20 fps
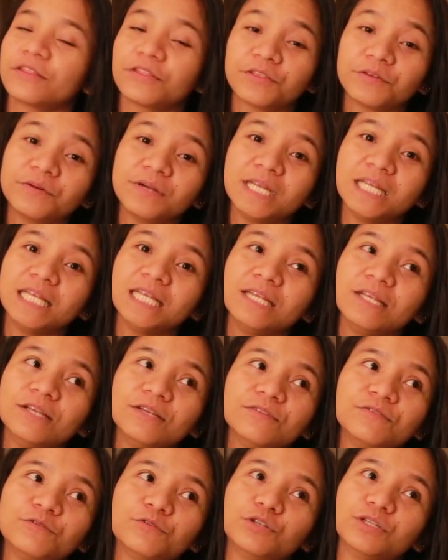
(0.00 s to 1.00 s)

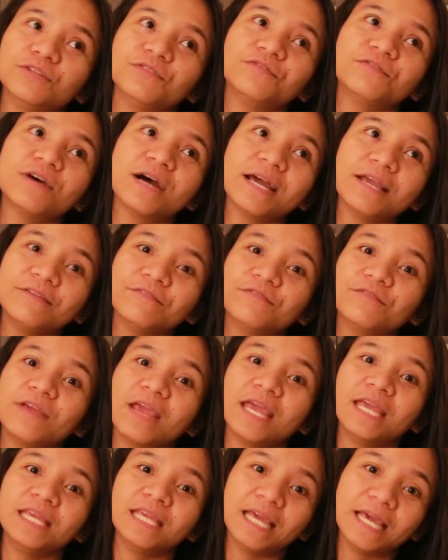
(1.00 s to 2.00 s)
3:45
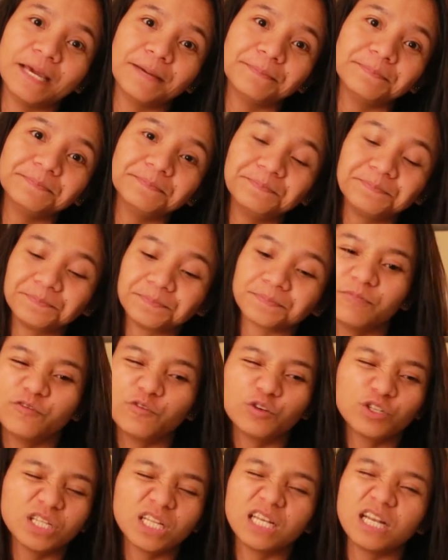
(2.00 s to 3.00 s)
AM.
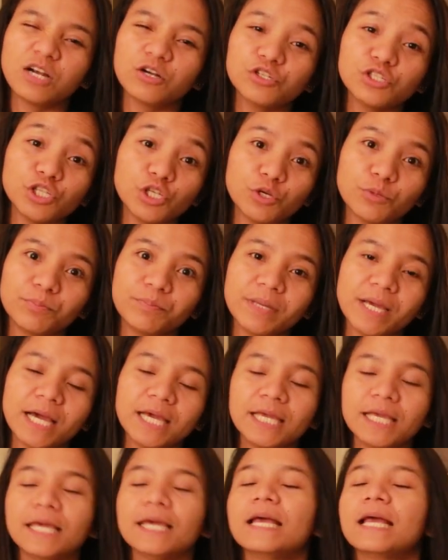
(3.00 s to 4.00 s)
14 hours yung
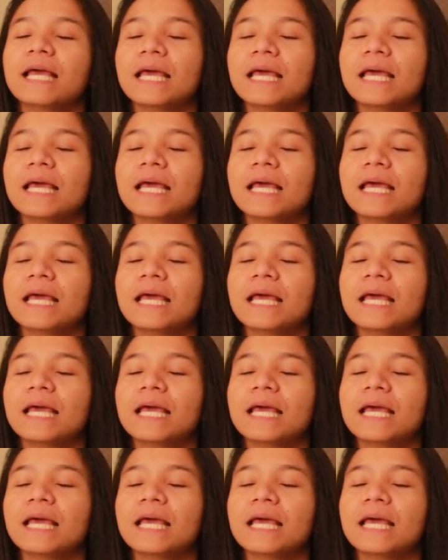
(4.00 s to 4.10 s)
biyahe.